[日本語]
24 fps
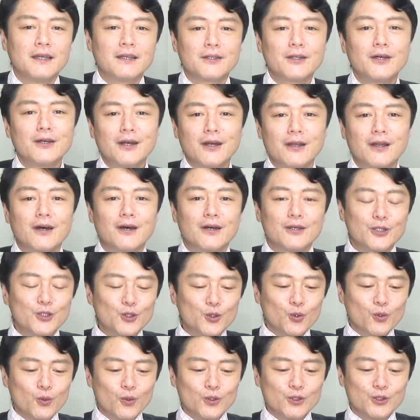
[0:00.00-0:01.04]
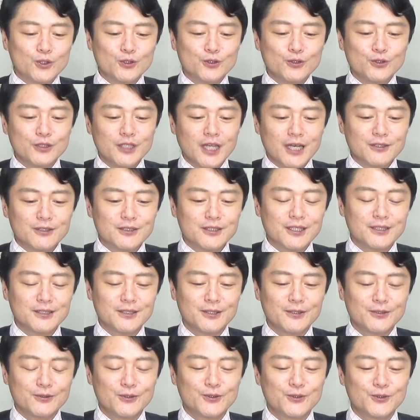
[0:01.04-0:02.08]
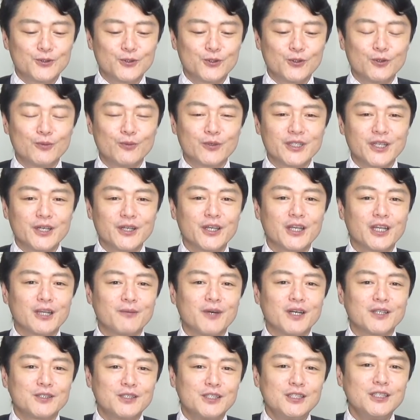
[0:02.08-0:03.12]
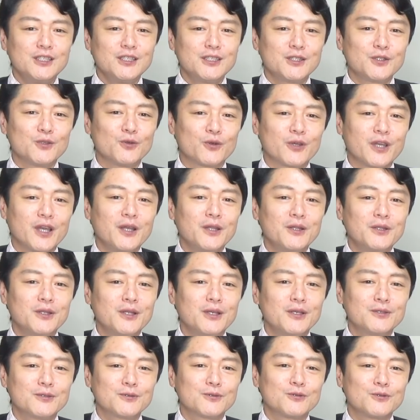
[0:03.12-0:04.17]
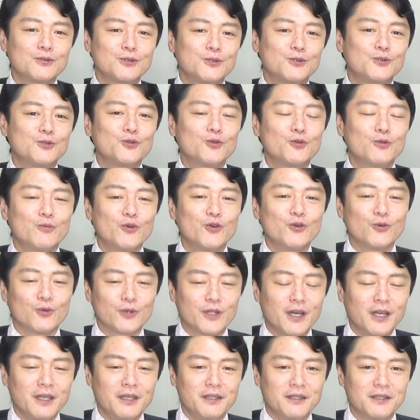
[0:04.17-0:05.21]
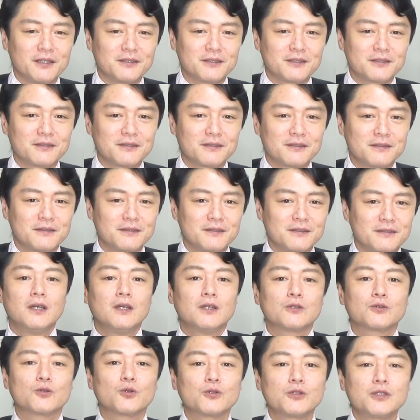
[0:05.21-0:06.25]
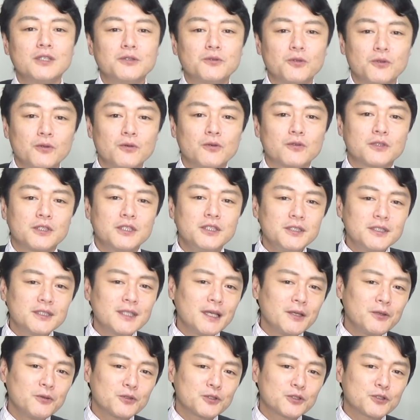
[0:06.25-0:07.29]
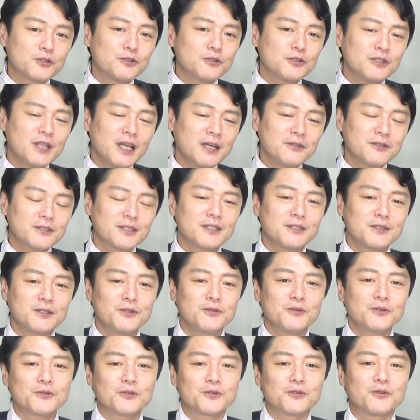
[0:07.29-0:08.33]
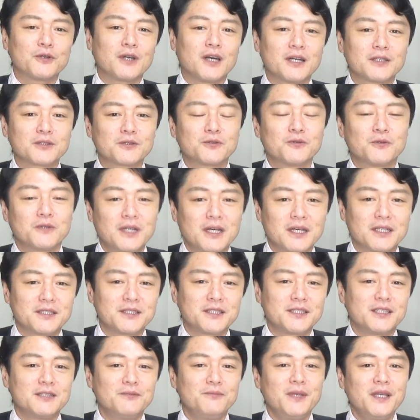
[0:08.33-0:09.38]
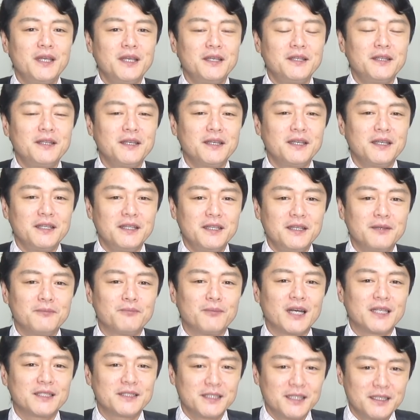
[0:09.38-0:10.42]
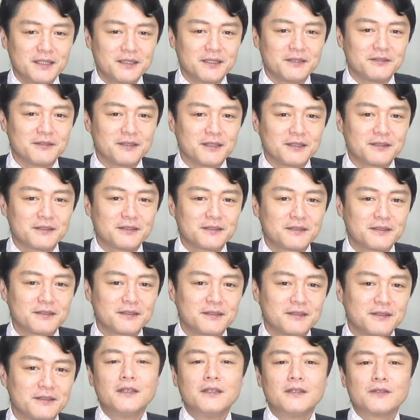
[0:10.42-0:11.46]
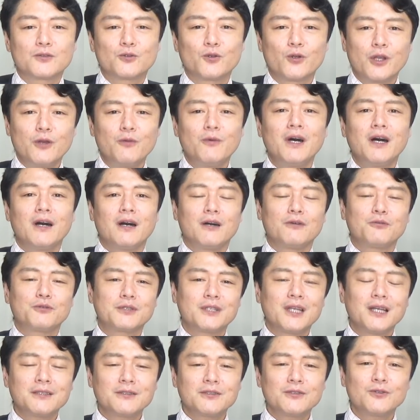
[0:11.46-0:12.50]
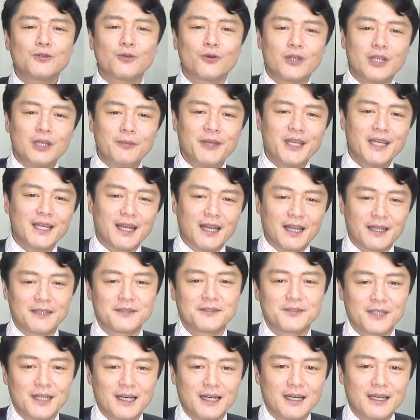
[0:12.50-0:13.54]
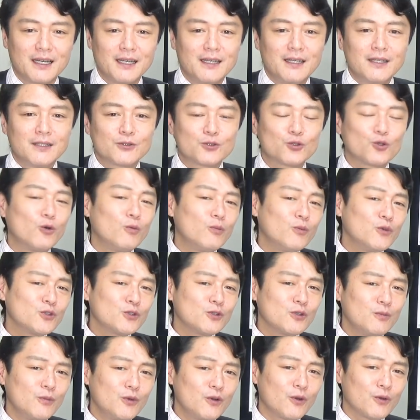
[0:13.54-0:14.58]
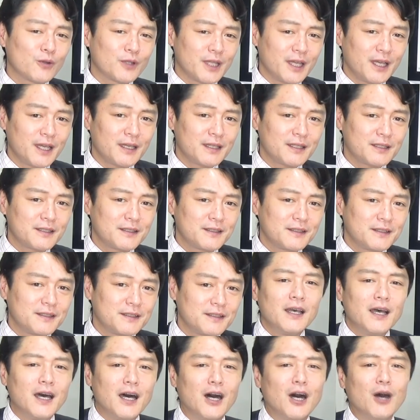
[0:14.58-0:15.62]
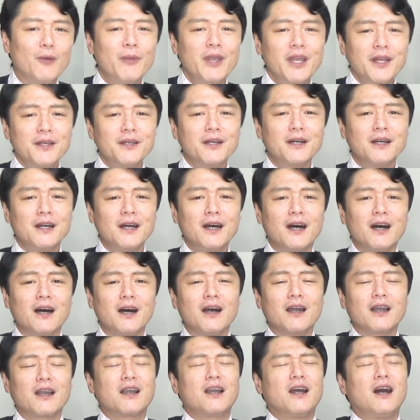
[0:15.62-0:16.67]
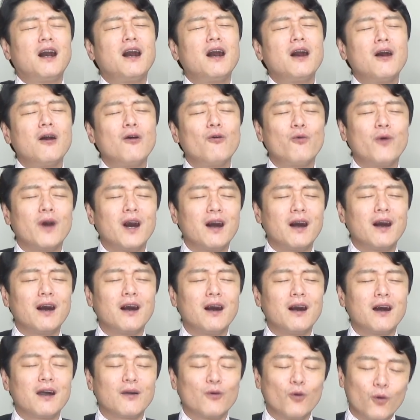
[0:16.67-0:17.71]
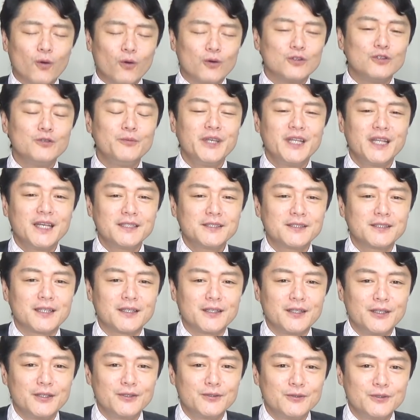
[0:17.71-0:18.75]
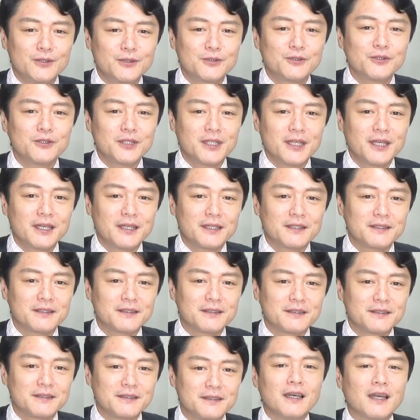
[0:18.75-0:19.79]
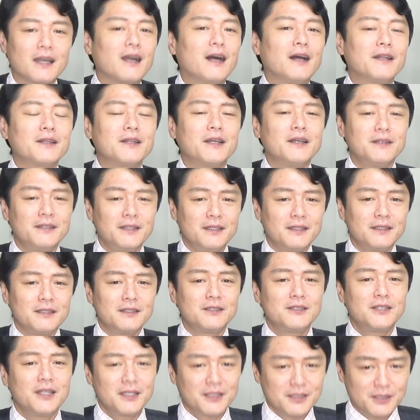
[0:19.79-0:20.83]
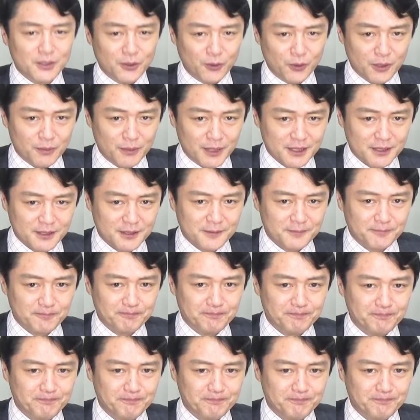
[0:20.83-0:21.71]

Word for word: だから人を集約させる必要もなければ地域を限定する必要もないんです。そしてその人材を集約させようという発想が致命的に間違っているんです。それは2つの意味からですが、そもそも論でアメリカが GAFA を生み出した理由について簡単に指摘しておきます。